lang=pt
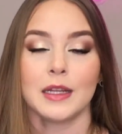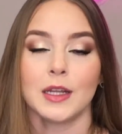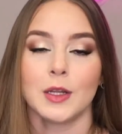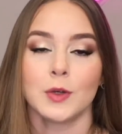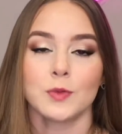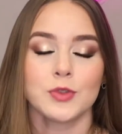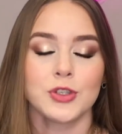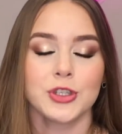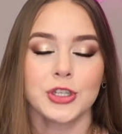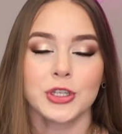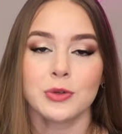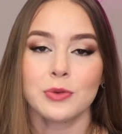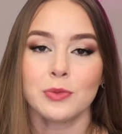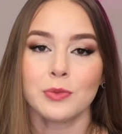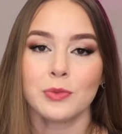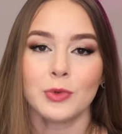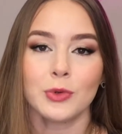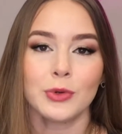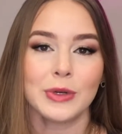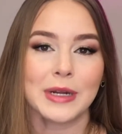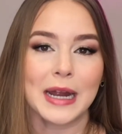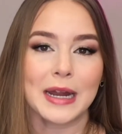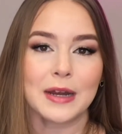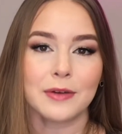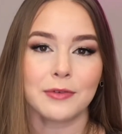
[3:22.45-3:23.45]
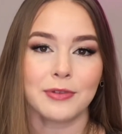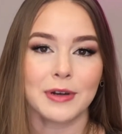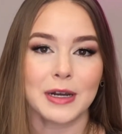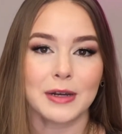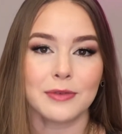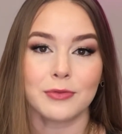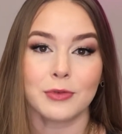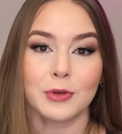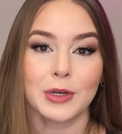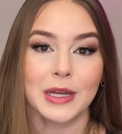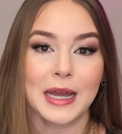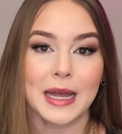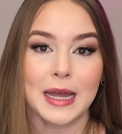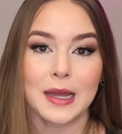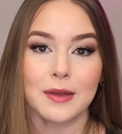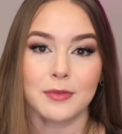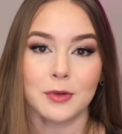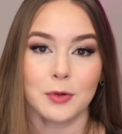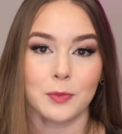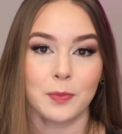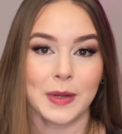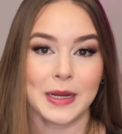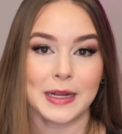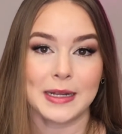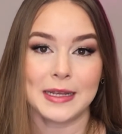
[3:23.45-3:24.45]
Não tinha um lugar
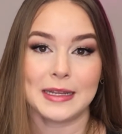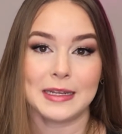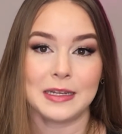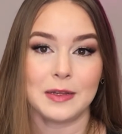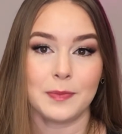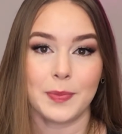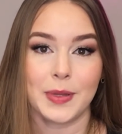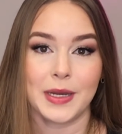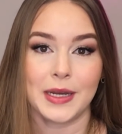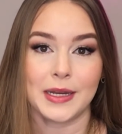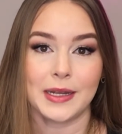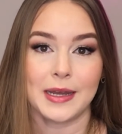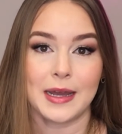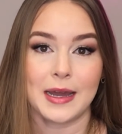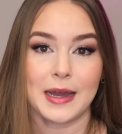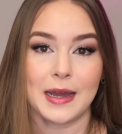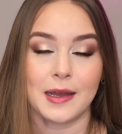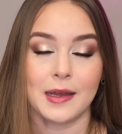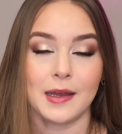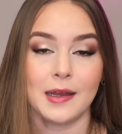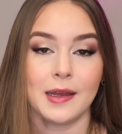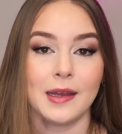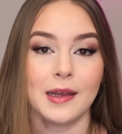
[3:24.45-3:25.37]
favorável para ele pregar.